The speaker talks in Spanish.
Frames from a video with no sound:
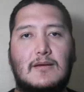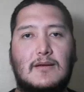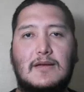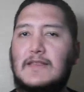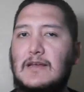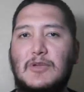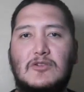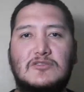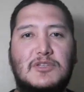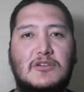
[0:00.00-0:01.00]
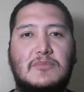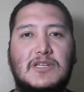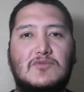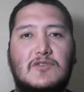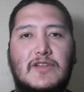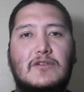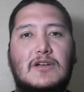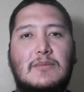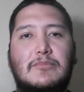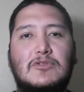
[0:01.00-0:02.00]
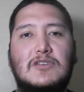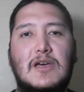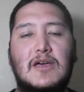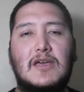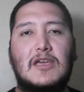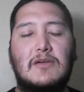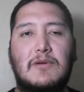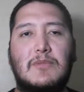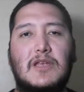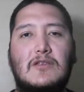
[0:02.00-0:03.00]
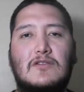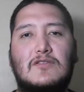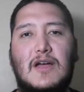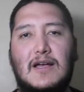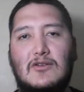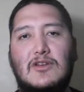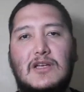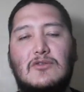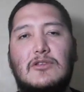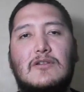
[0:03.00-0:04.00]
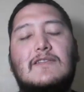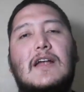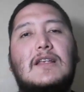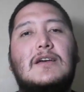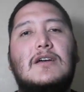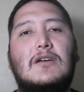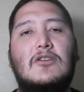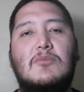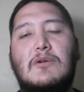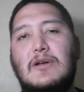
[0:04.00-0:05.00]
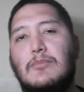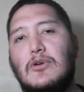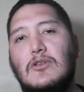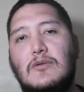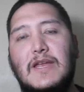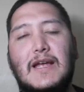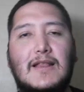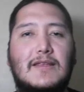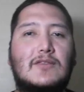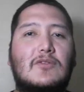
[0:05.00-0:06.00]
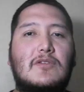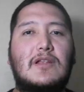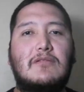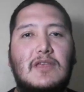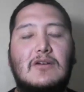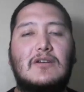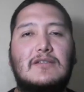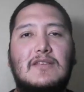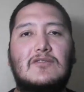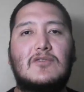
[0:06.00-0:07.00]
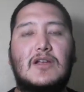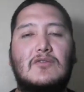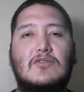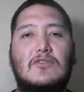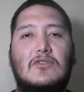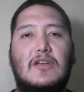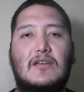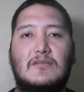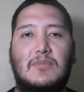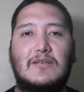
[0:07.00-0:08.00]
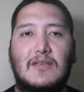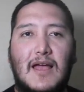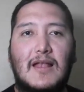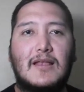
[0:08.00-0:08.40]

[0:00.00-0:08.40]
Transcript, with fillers: ¿Qué tal amigos? Mi nombre es Wilfredo Campos y bienvenidos a Crónico Mediozal. Como habrán podido ver en el título del video, este es un anuncio especial,